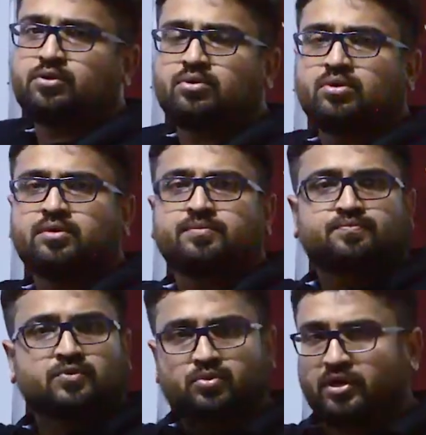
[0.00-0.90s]
टू
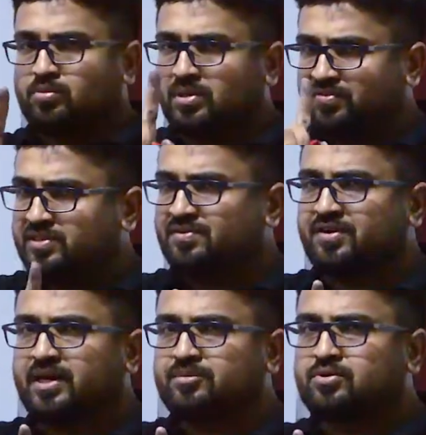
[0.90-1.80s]
ट्वेंटी टू मतलब फिर से
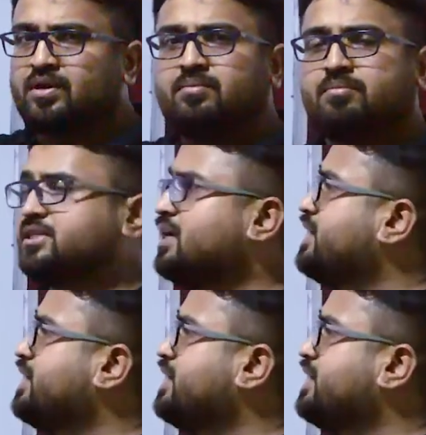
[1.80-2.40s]
वन टाइम्स ट्वेल्व बच गया